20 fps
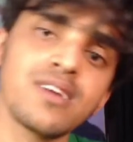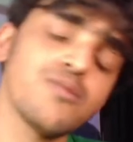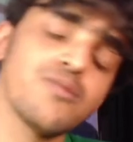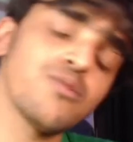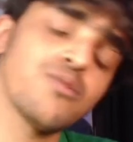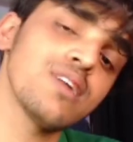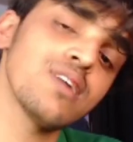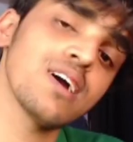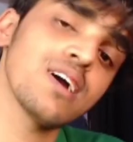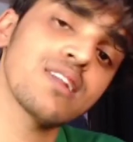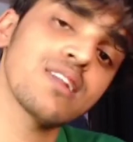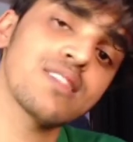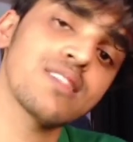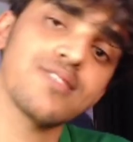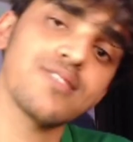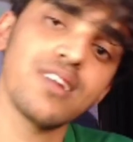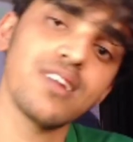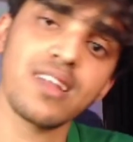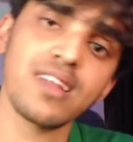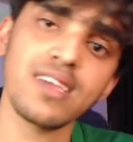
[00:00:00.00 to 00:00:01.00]
गुंडागर्दी
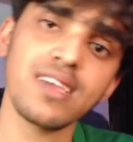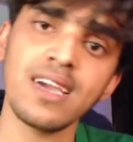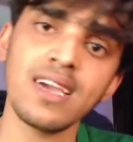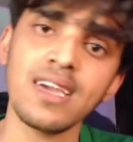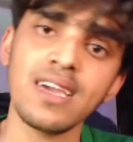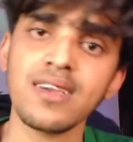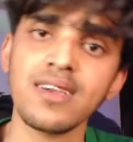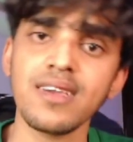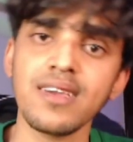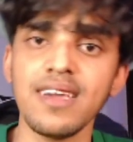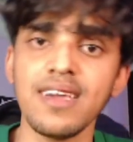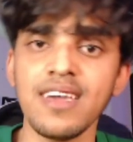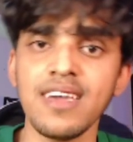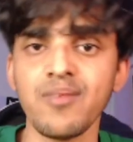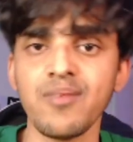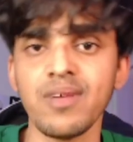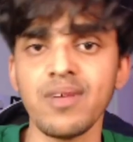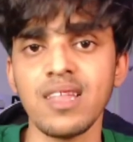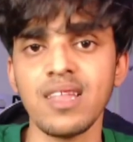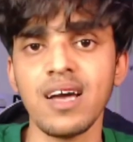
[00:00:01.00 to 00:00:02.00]
चल रही है कि एक
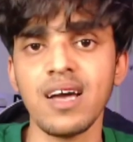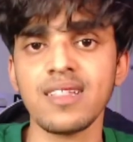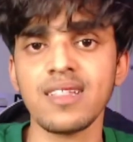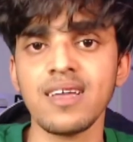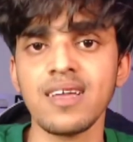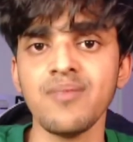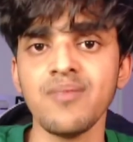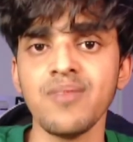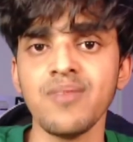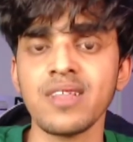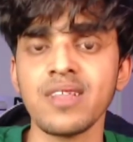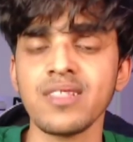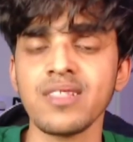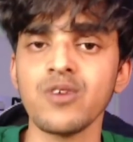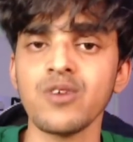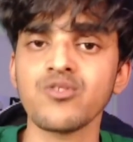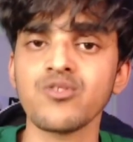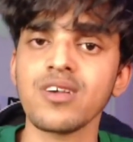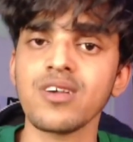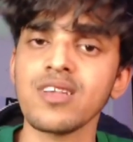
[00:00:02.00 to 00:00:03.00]
बंदा आता है मारता है
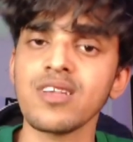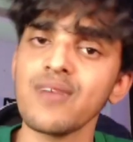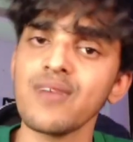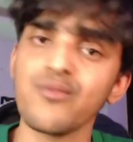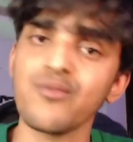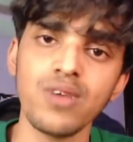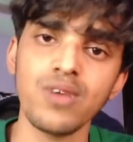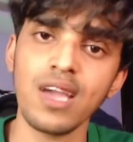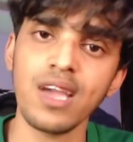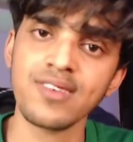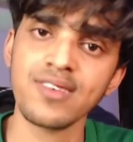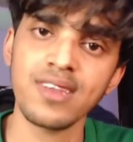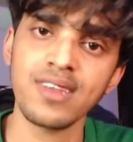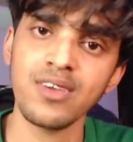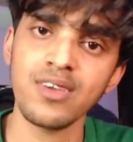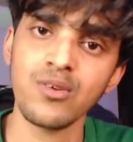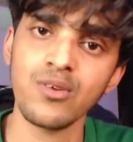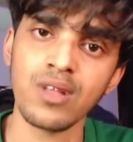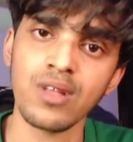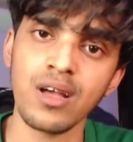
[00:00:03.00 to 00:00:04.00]
और उसके खिलाफ कोई एक्शन
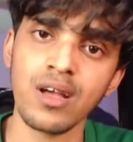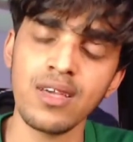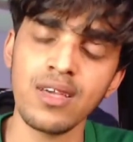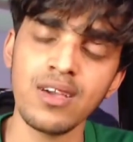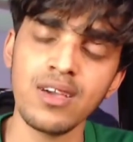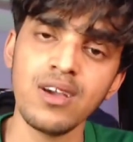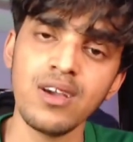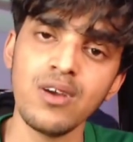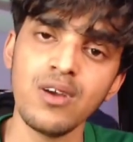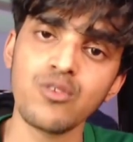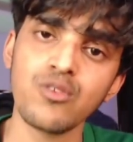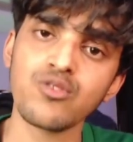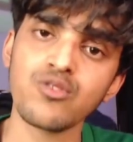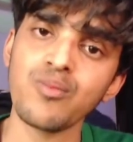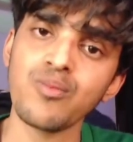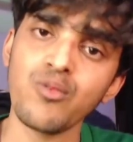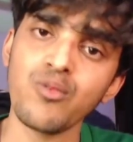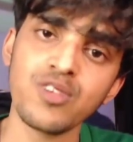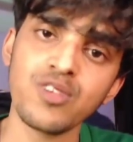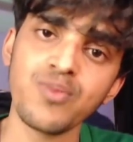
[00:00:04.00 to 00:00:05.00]
नहीं होता उसको
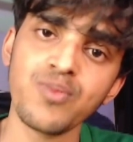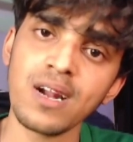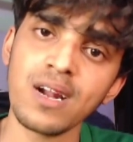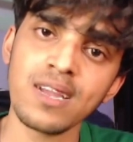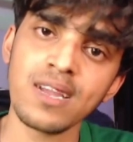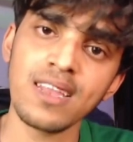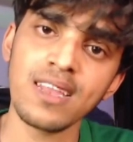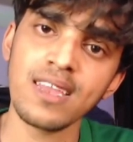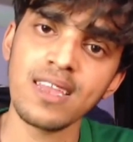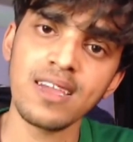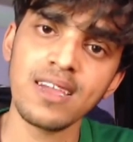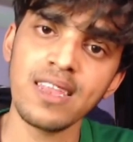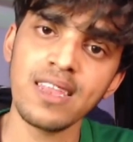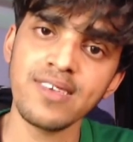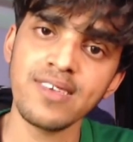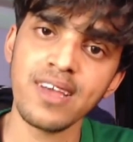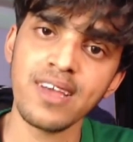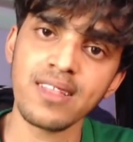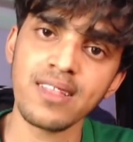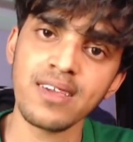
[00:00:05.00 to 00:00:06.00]
पुलिस पकड़ के लेके नहीं
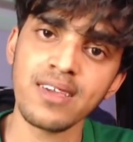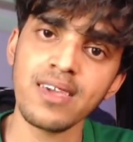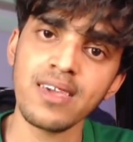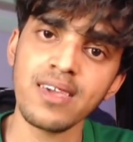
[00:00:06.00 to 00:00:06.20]
जाती